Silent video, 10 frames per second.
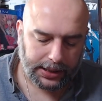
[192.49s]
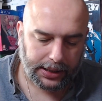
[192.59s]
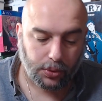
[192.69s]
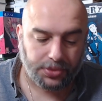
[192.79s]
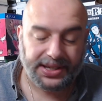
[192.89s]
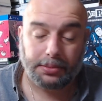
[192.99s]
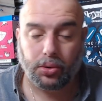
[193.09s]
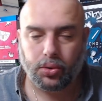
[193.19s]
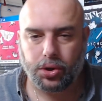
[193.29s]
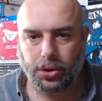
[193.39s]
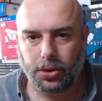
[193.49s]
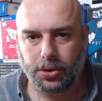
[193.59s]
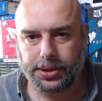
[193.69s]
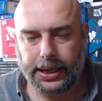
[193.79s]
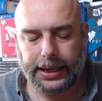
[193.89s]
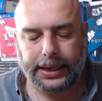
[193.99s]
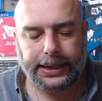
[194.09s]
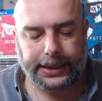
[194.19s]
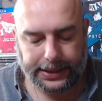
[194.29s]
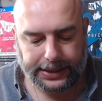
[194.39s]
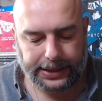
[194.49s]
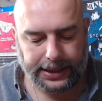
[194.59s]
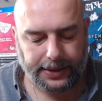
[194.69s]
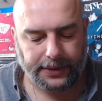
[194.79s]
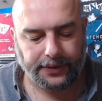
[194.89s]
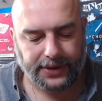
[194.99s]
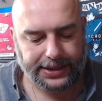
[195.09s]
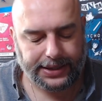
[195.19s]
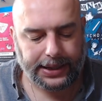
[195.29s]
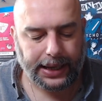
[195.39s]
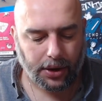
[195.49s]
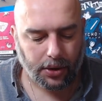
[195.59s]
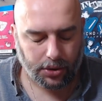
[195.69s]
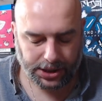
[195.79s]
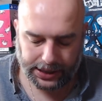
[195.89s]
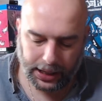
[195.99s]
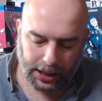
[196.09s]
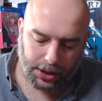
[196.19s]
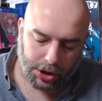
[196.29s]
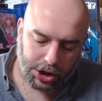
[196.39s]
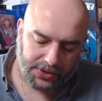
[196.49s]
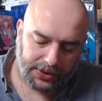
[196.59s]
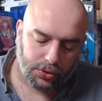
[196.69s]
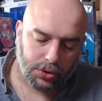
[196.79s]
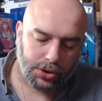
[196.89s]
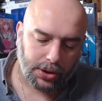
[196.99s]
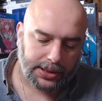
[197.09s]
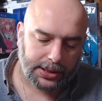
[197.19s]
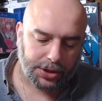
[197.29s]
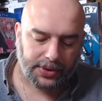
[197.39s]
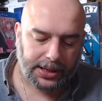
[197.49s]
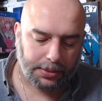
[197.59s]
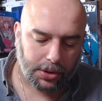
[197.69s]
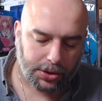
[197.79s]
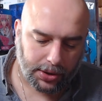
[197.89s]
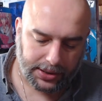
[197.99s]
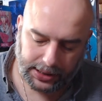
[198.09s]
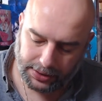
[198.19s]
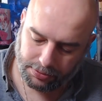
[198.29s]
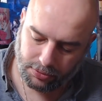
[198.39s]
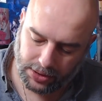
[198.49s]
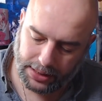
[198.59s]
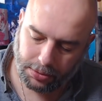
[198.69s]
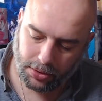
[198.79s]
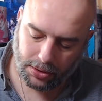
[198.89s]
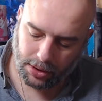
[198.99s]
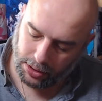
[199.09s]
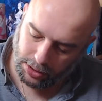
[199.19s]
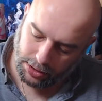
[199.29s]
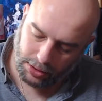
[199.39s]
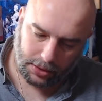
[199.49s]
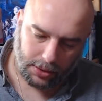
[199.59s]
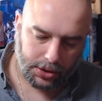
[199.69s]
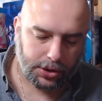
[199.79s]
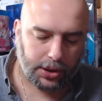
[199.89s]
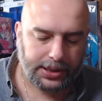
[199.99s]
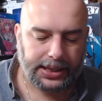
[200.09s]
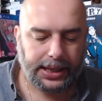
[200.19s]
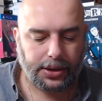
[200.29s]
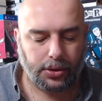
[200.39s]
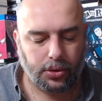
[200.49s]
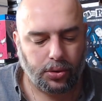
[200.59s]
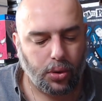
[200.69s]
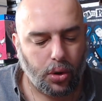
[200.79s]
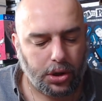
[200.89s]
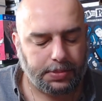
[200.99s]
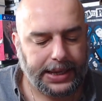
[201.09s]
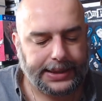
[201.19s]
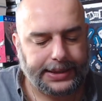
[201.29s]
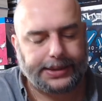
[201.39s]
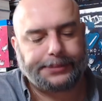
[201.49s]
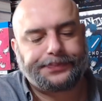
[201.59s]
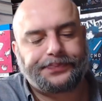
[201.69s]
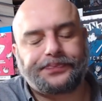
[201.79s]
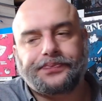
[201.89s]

qui contient beaucoup de choses et qui est facile à ranger. Je vais tout sortir. Je vais d'abord sortir, vais d'abord sortir une grosse pièce.